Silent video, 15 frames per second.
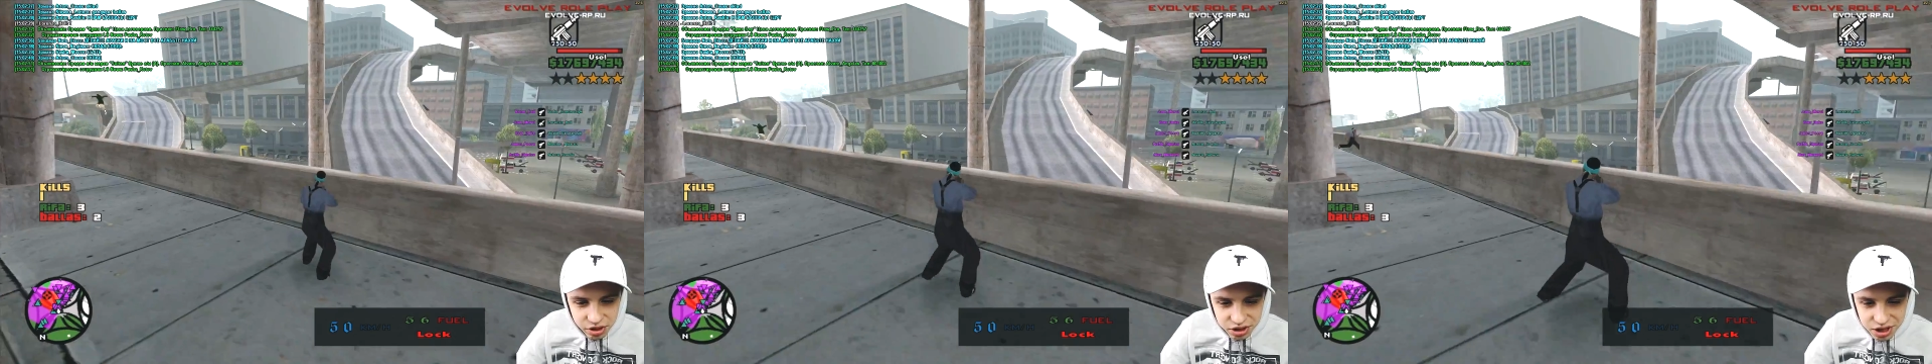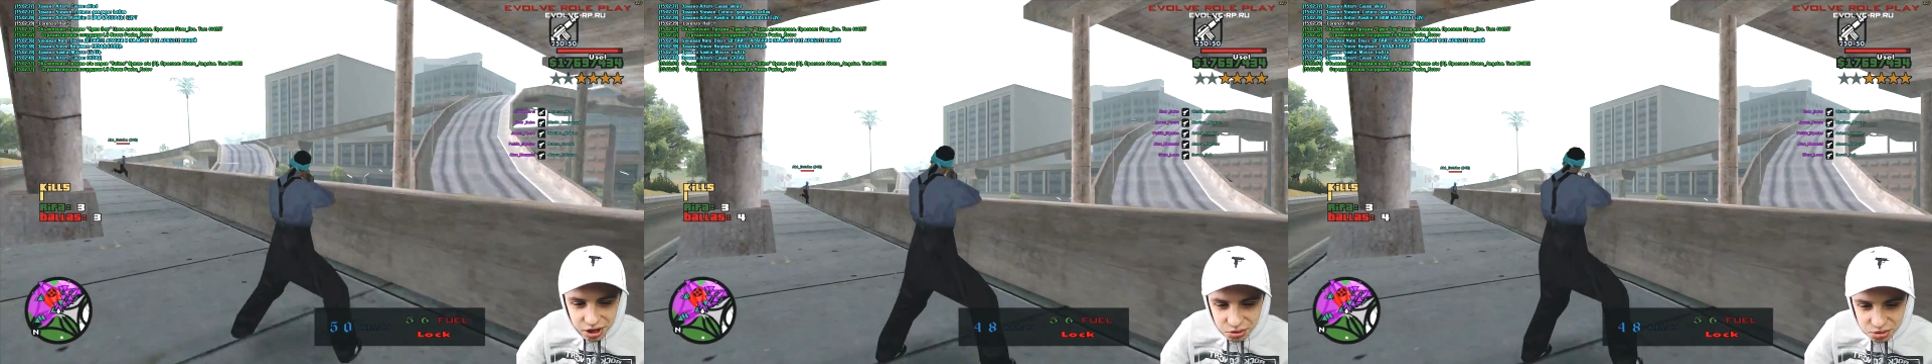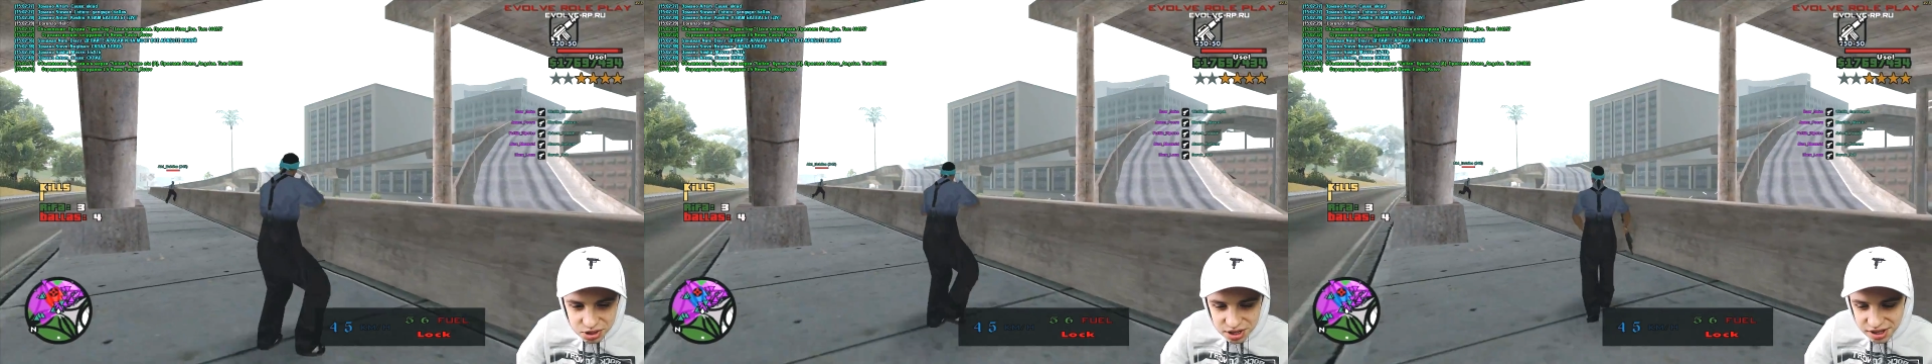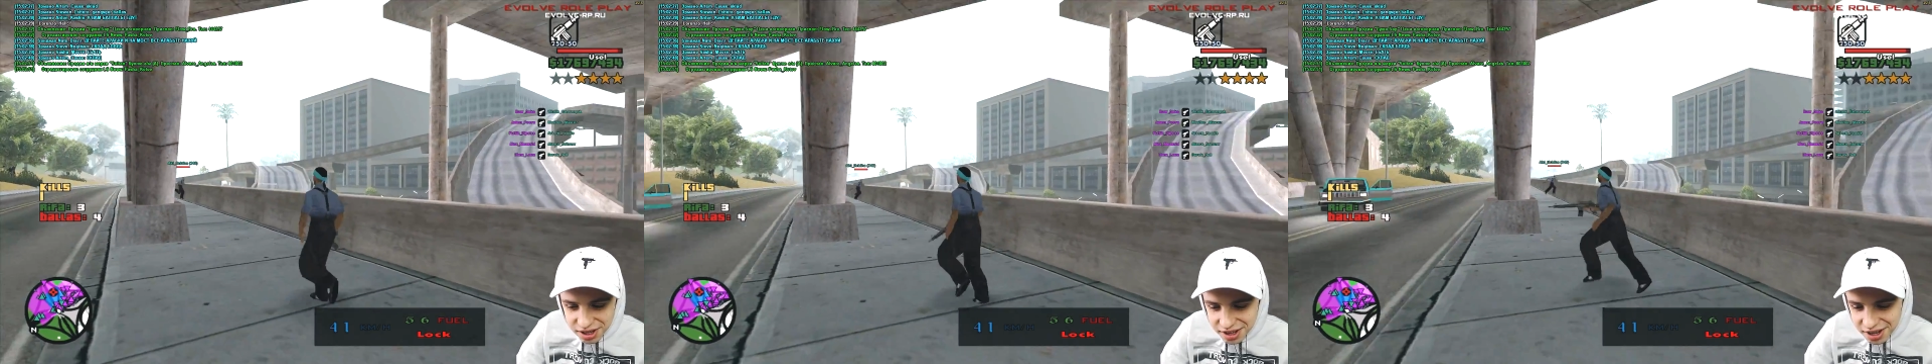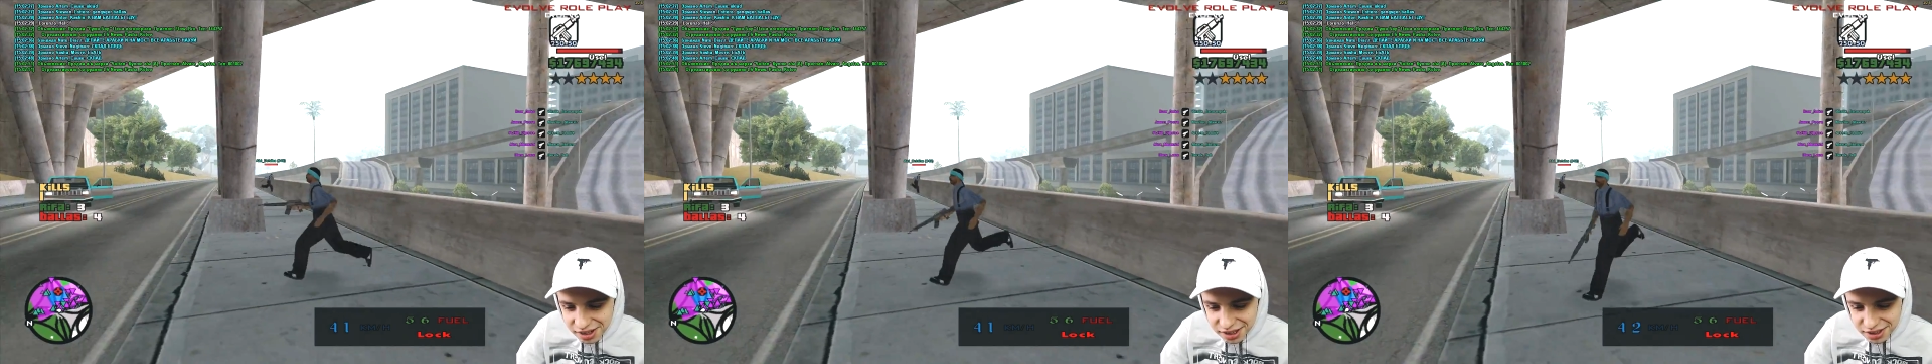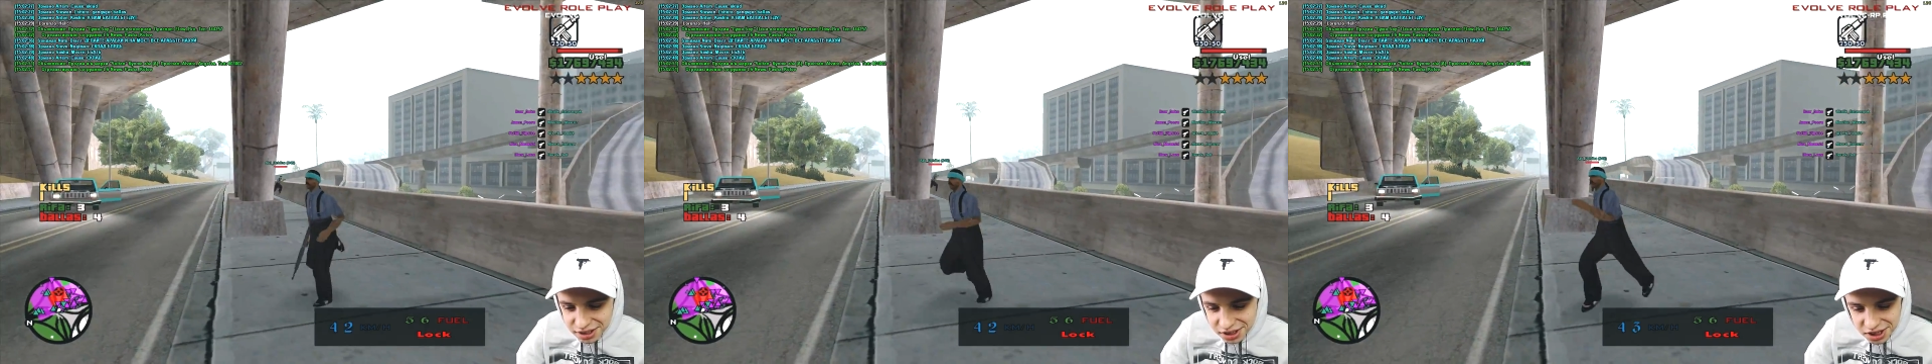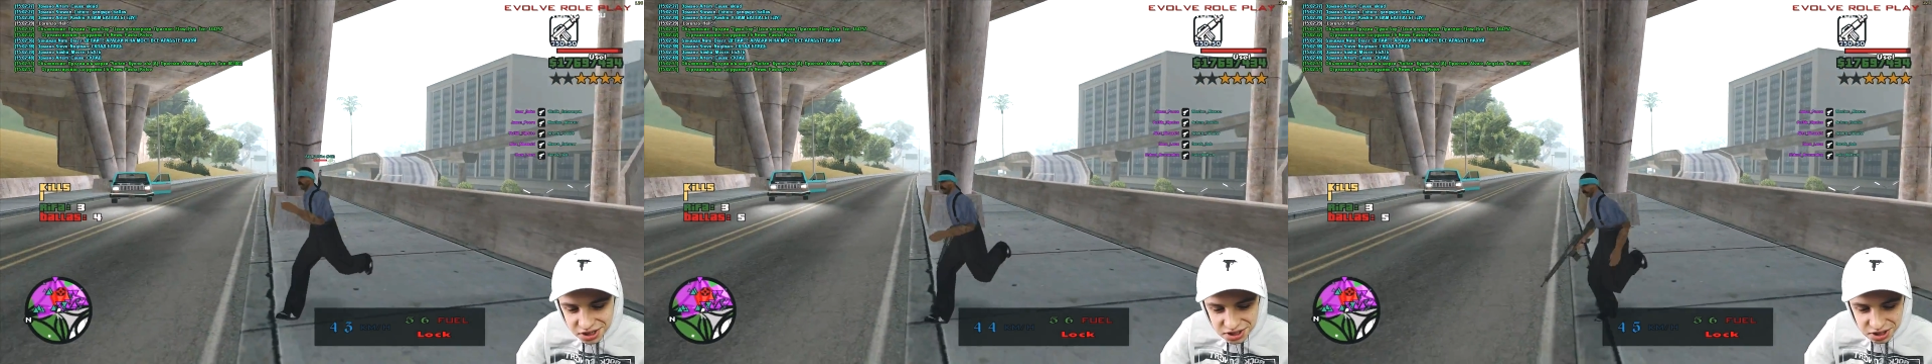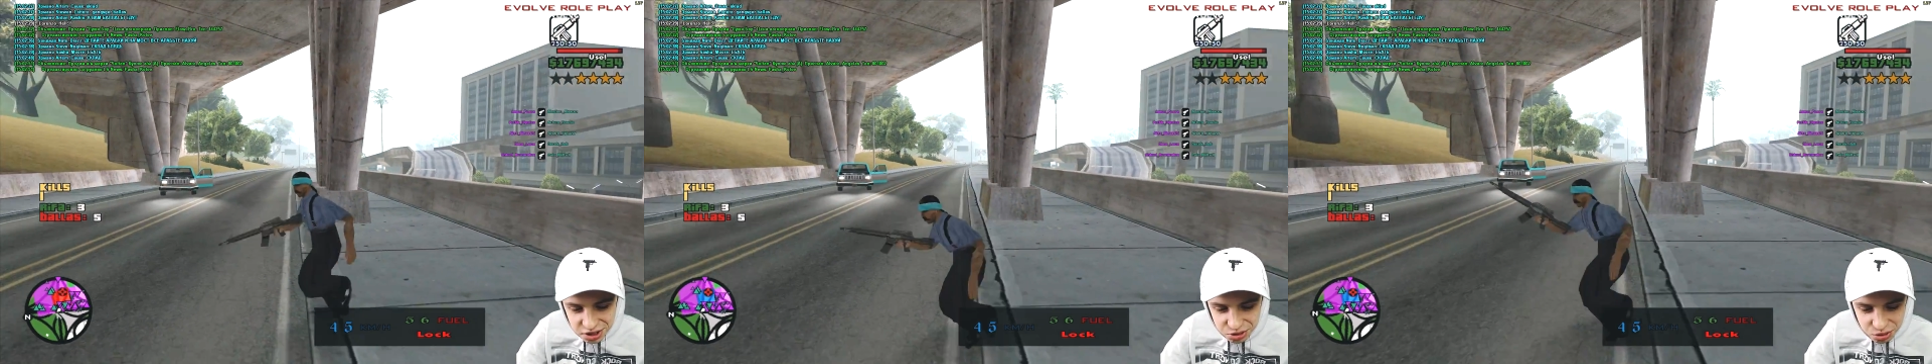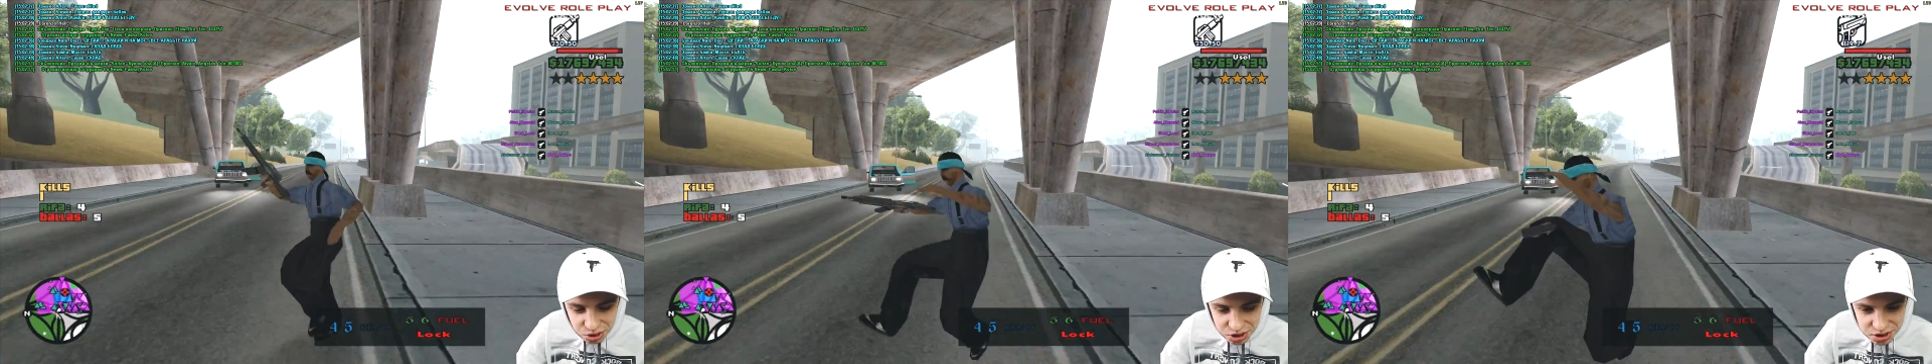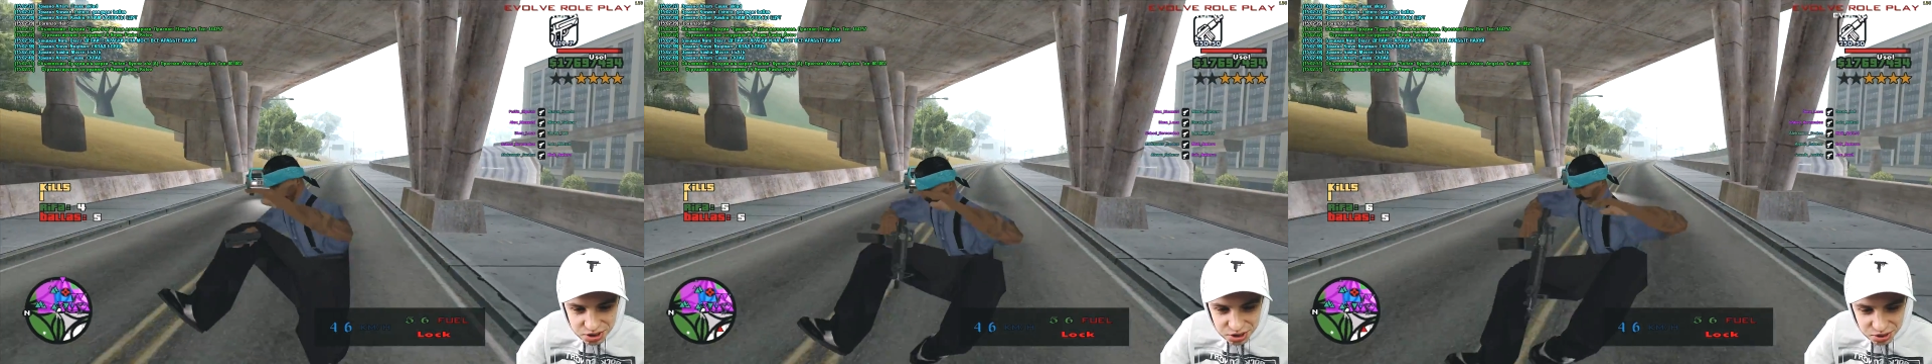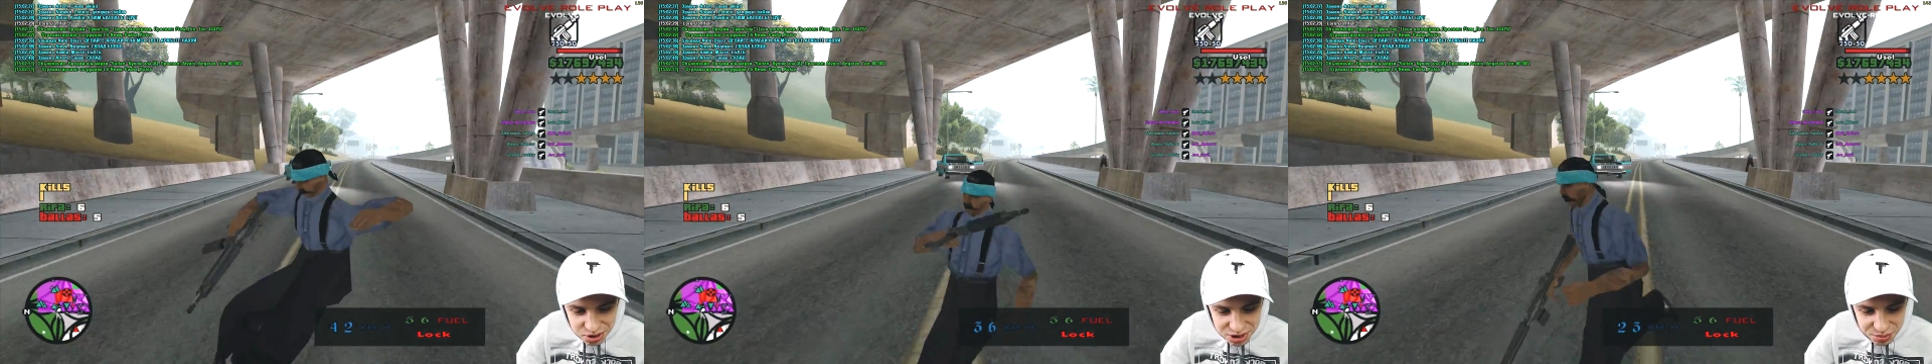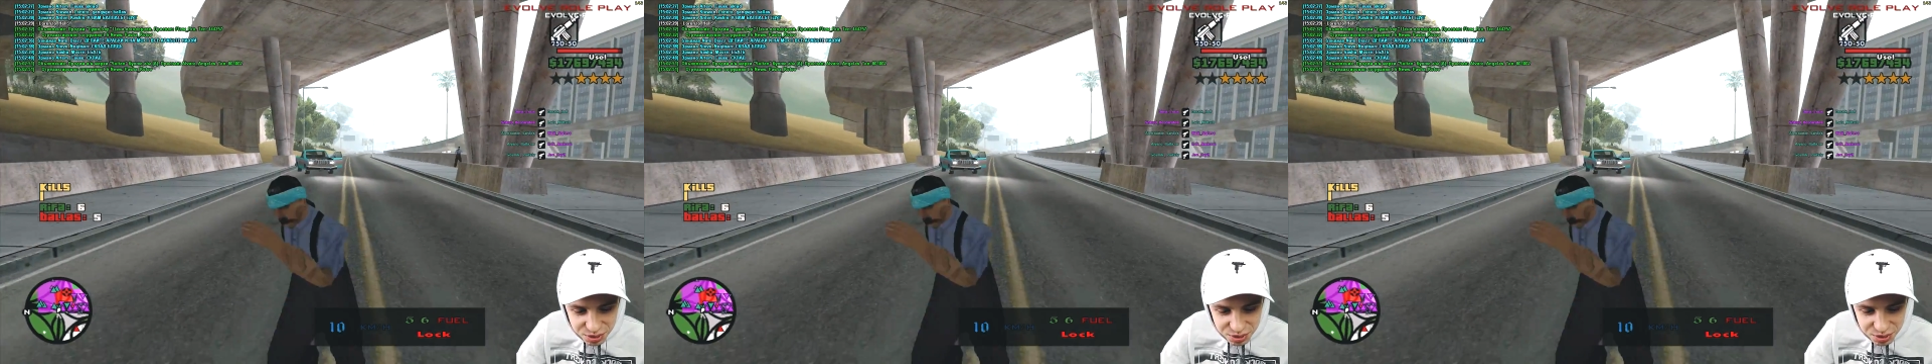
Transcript: нахуй залагал, а ты таких территорий, серьезно.